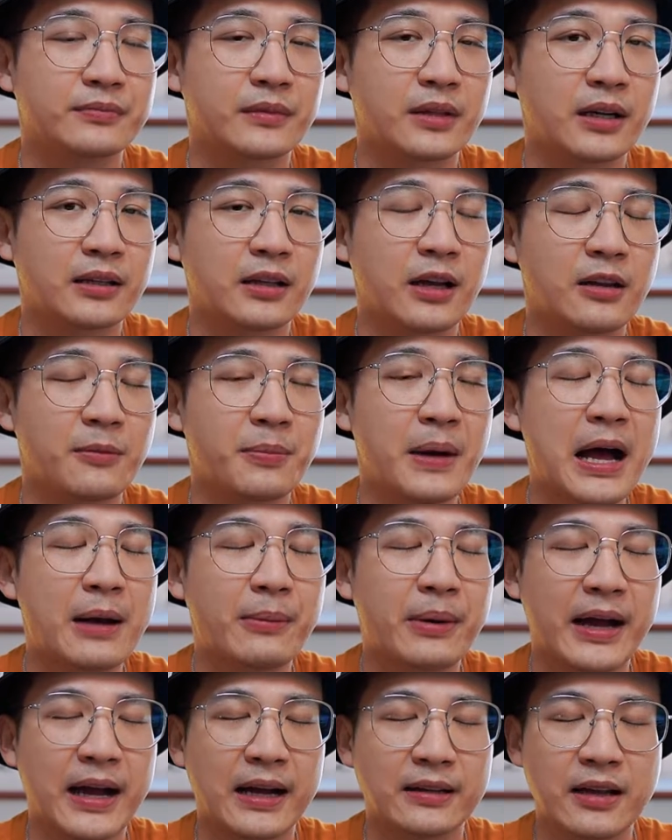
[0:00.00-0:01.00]
啊，她的爸
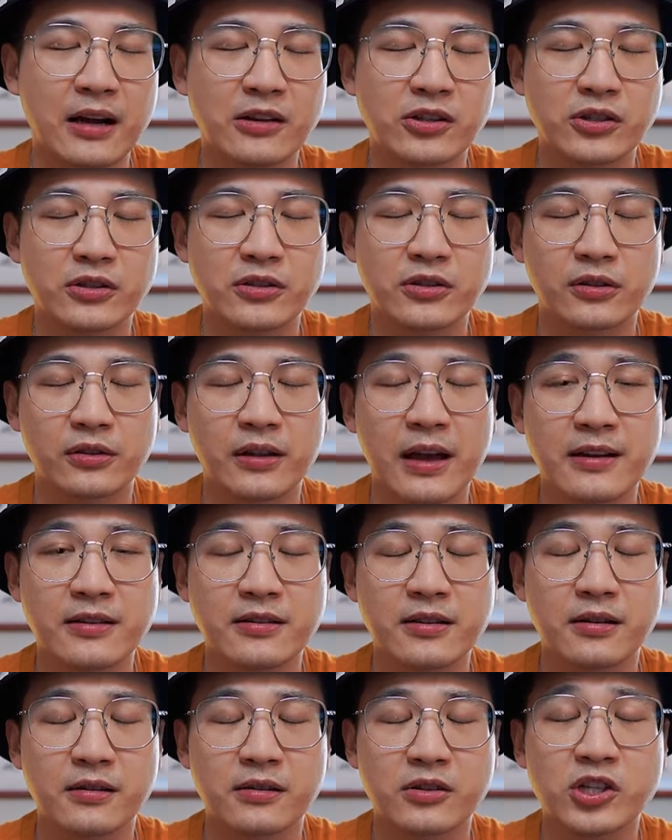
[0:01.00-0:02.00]
爸呀，当时是担
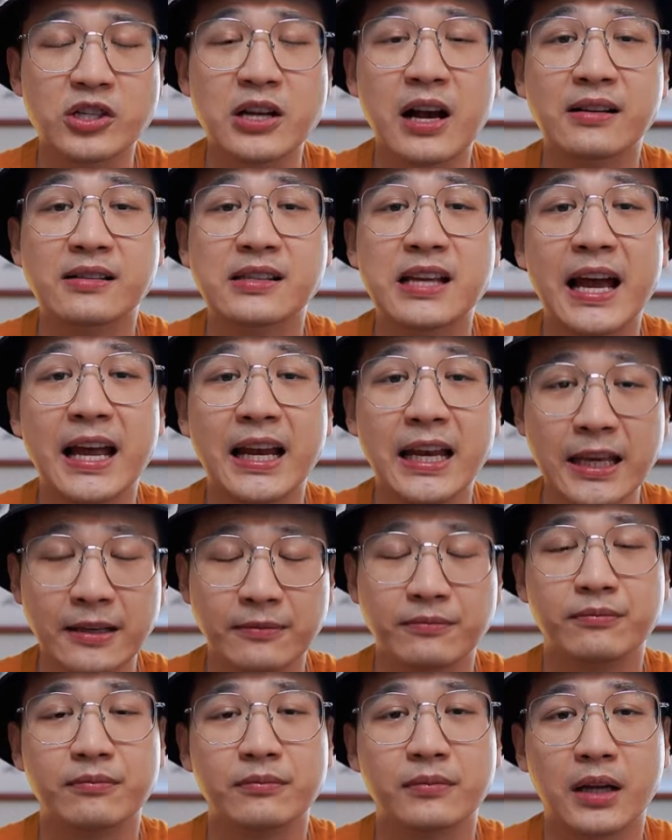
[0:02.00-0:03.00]
任上蔡令
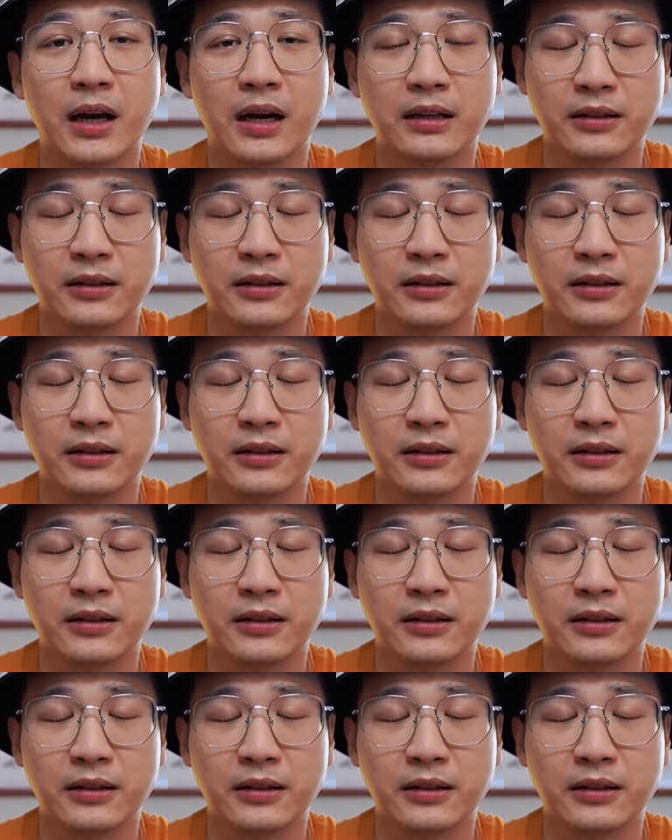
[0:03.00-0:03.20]
啊，